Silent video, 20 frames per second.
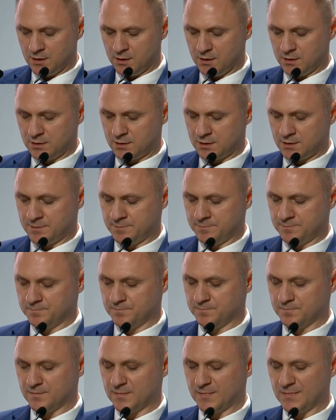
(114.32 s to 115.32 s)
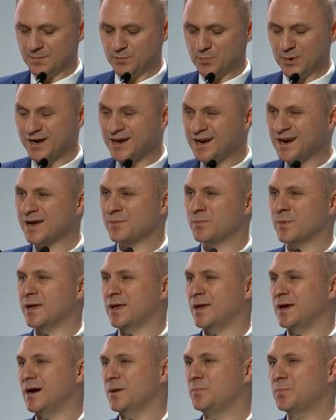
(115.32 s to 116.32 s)
Эм,
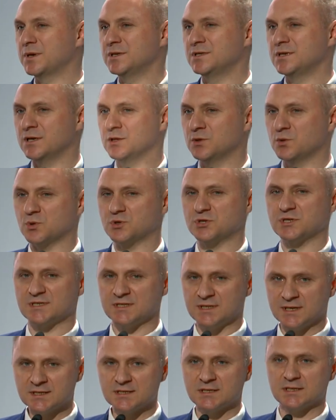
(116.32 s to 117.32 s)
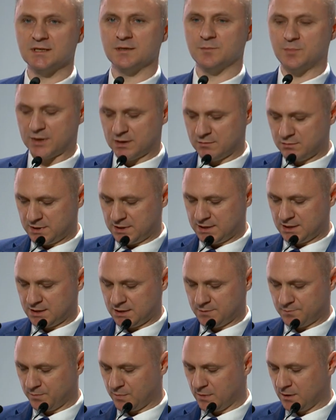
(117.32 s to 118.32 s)
программой определено 16
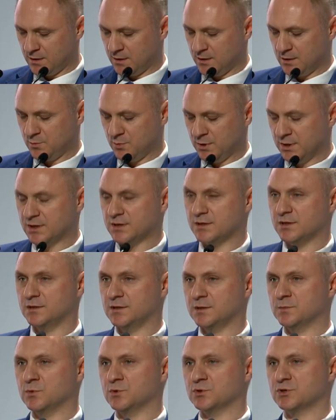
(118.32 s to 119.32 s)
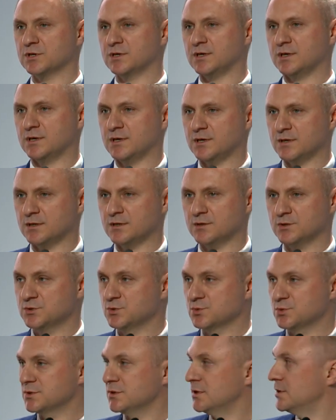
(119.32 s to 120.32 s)
направлений. Мы их немножко
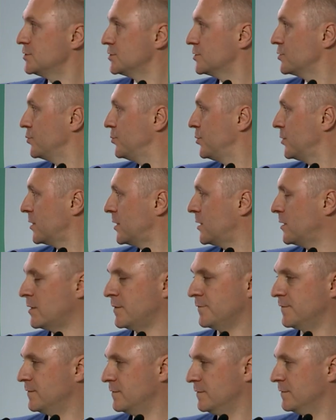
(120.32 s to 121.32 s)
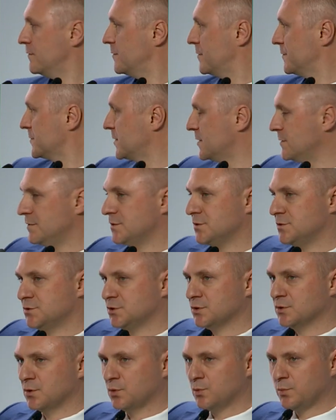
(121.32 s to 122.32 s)
сузили, сгруппировав э,
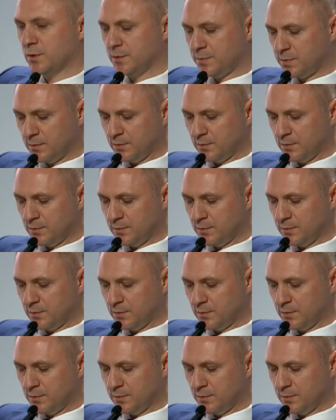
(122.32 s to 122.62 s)
соответствующие группы,